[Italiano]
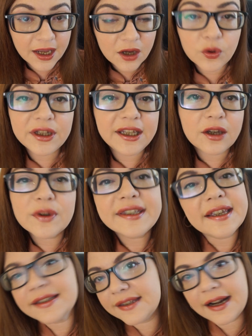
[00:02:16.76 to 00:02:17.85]
Quindi
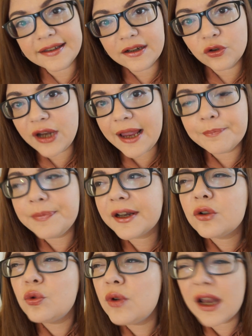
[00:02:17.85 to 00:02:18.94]
questa strada non è per
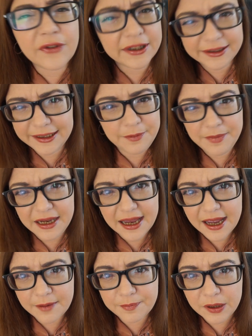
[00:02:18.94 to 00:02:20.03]
nulla
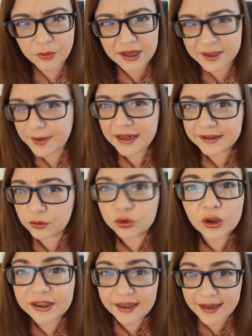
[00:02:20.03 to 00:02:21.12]
fattibile per un aspirante
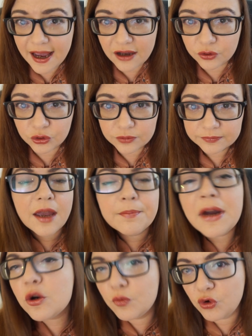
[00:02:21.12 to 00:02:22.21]
autore italiano.
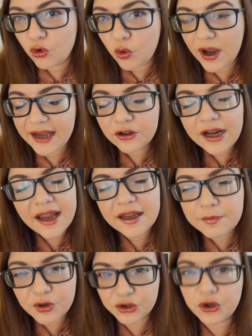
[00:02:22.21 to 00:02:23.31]
Ma comunque, non è il
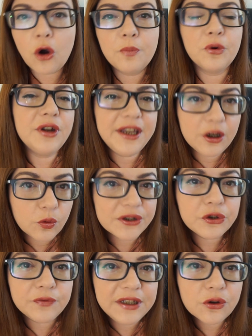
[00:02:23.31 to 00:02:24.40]
mio scopo in
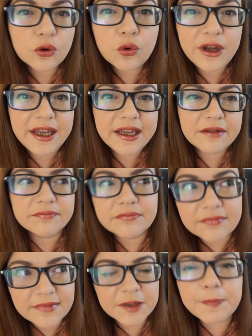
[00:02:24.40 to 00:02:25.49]
questo video qui
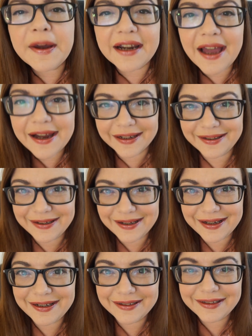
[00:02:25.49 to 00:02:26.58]
sparlare
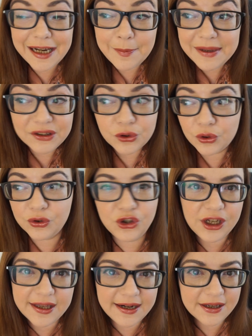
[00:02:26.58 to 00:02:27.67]
delle, delle,
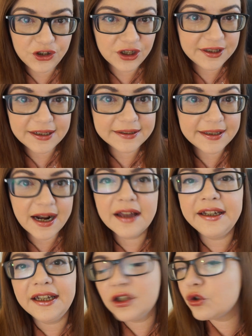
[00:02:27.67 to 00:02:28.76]
metodologie degli agenti
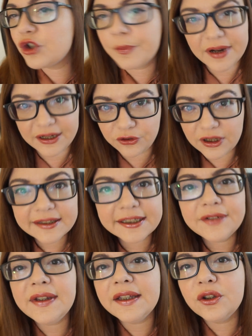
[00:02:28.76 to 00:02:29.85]
letterari, ne ho già parlato in altri
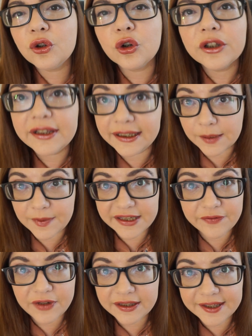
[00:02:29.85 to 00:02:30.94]
video, ditemi se
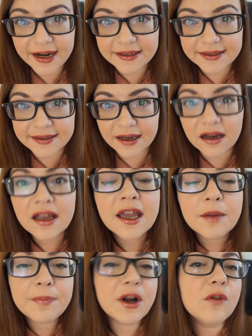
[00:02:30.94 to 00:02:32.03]
vi interessa,
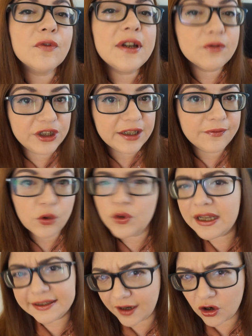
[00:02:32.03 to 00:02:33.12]
però volevo dirvi
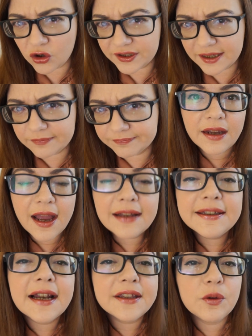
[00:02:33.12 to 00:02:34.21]
un'altra cosa. Al
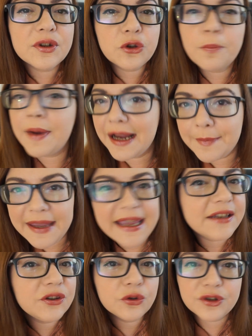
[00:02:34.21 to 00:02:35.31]
di là di questo
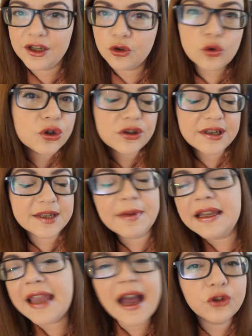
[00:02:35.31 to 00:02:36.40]
pagamento, se è giusto, se è
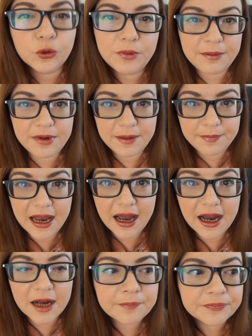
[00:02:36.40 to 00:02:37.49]
sbagliato, bla bla
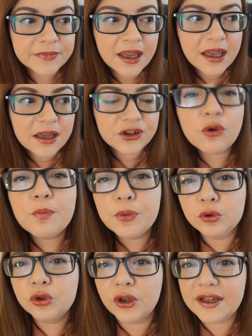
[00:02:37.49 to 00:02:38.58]
bla, c'è un
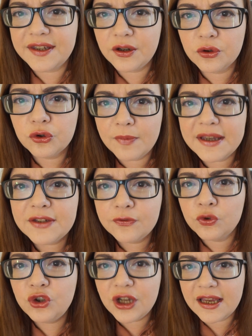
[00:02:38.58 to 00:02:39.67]
punto che secondo me
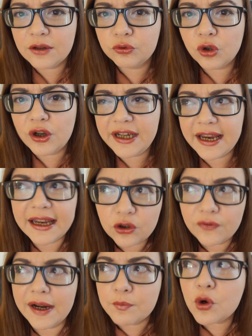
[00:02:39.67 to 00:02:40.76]
sfugge agli autori e che
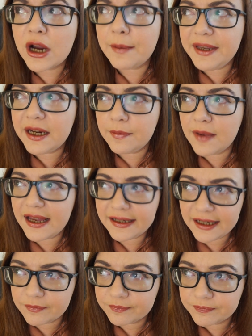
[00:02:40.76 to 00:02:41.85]
dovremmo capire
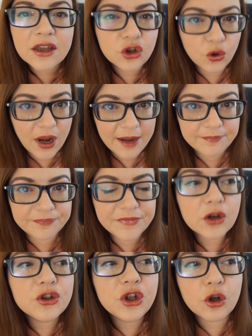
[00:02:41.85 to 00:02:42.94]
bene, cioè
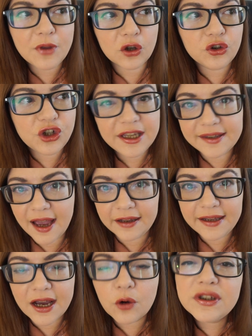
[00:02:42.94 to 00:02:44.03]
oggi come oggi in
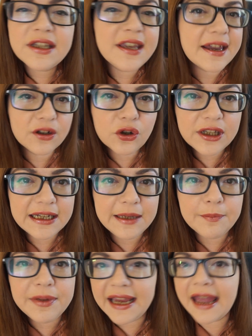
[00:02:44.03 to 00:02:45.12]
Italia guadagnare con i
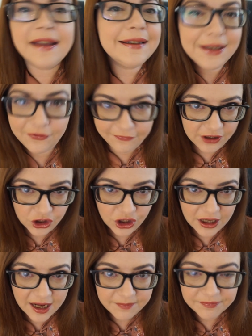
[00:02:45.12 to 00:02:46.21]
libri è
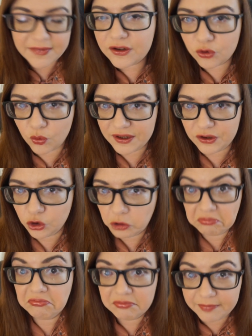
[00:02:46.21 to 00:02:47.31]
difficile e su
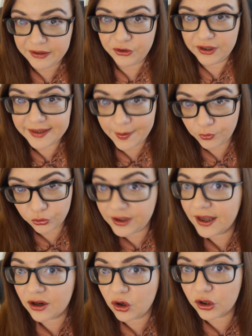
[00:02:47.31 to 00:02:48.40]
questo penso che siamo tutti
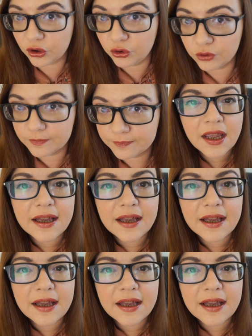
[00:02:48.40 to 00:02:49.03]
d'accordo.